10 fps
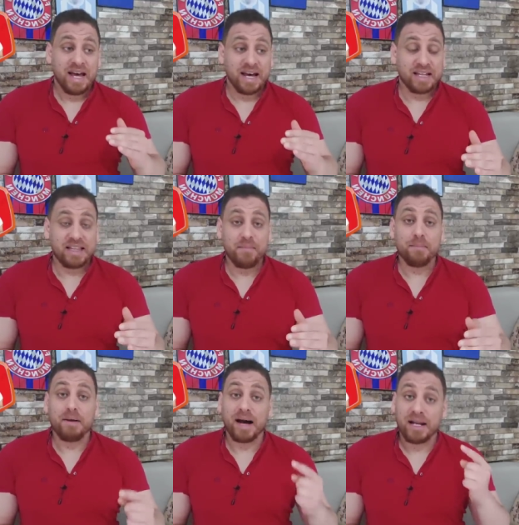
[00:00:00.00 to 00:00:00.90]

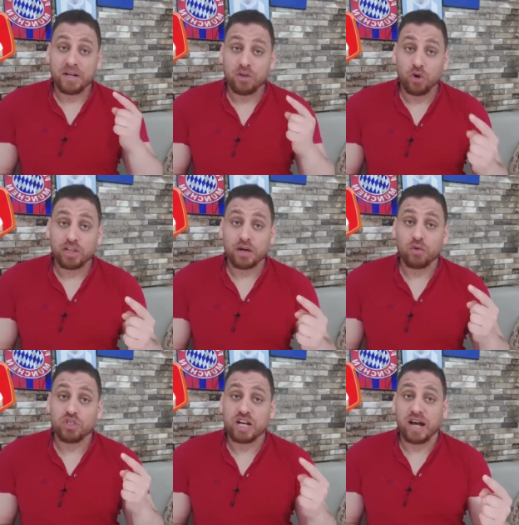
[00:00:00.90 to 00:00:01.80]
خدم على النقطة
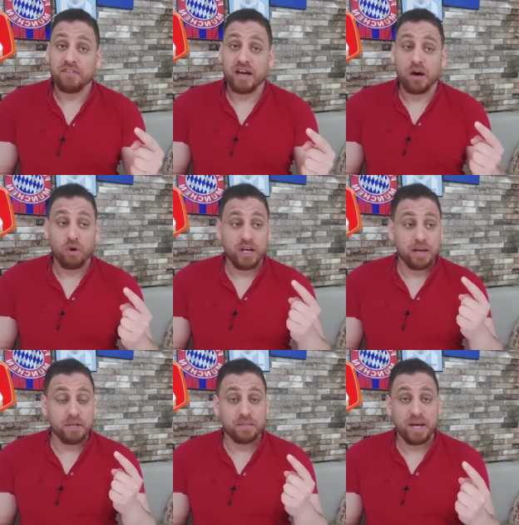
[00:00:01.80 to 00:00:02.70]
ونجح فيها وهي
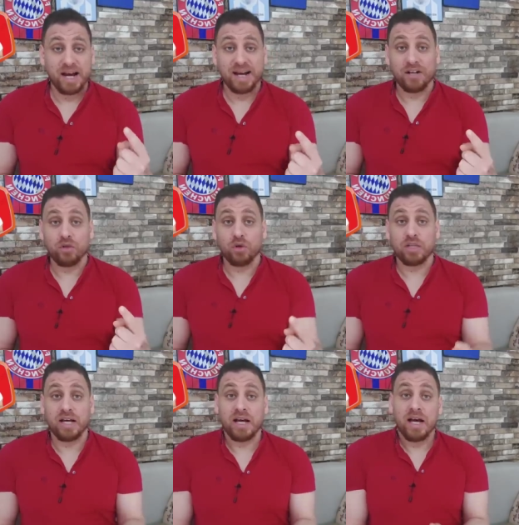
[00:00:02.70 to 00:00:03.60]
بالطبيعة
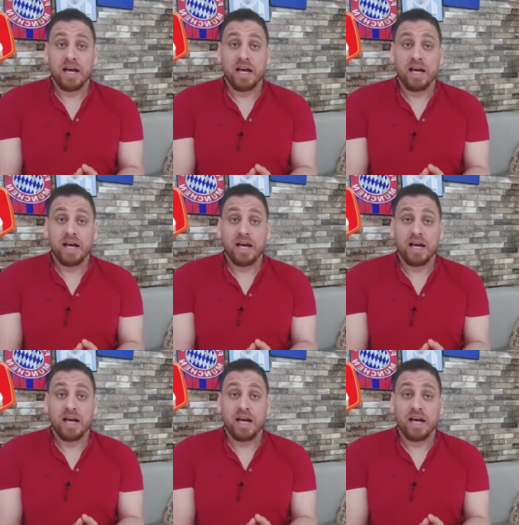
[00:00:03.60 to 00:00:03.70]
النقطة